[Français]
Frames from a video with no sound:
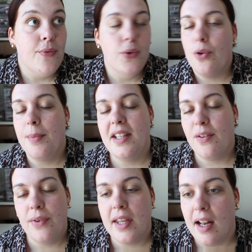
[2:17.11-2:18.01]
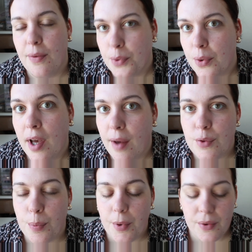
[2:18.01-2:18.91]
des photos magnifiques, elle est photographe
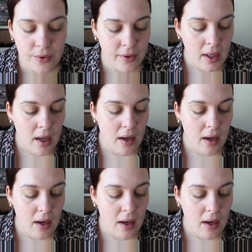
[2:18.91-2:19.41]
je pense.